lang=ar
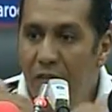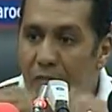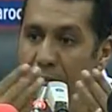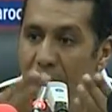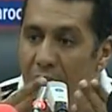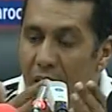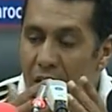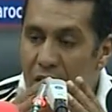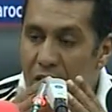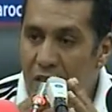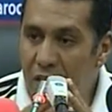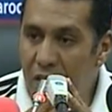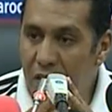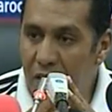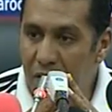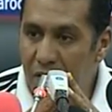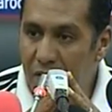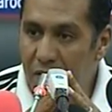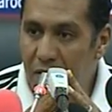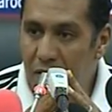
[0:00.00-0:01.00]
في مرحله
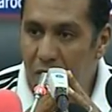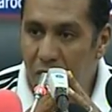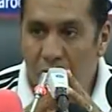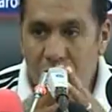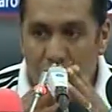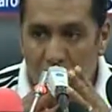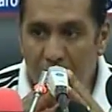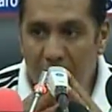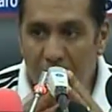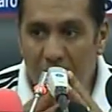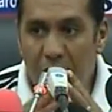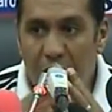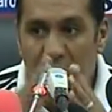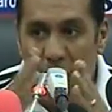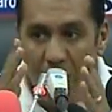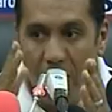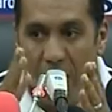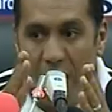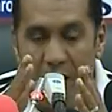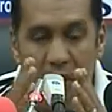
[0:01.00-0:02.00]
جديده واظن
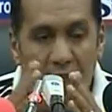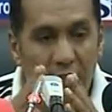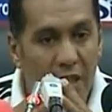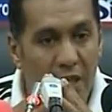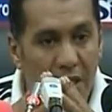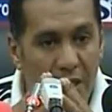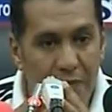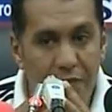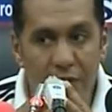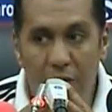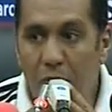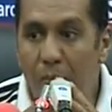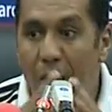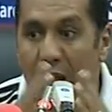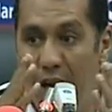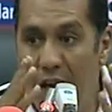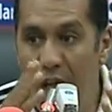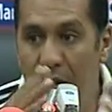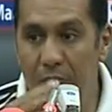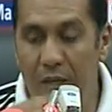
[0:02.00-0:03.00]
بانه قطعت على نفسي ومع
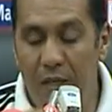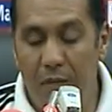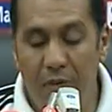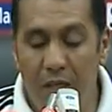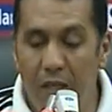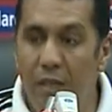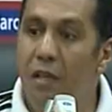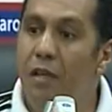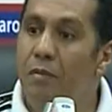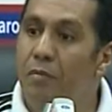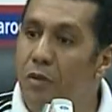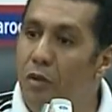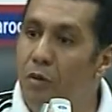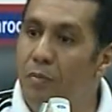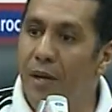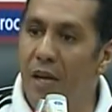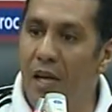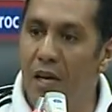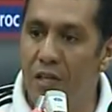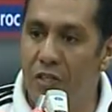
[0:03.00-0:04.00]
اللاعبين بان نبداو
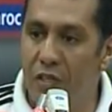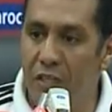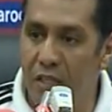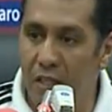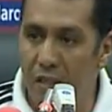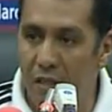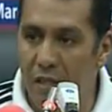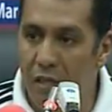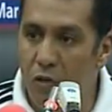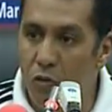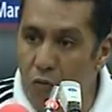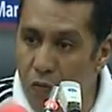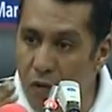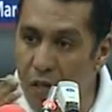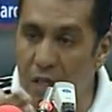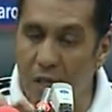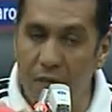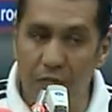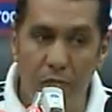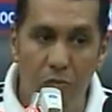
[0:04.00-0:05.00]
مرحله جديده
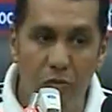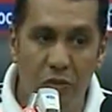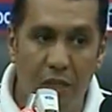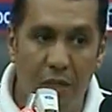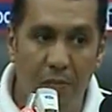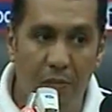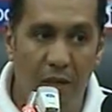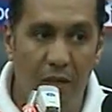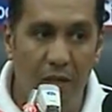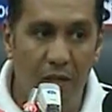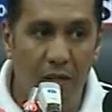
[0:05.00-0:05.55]
نفكر في المستقبل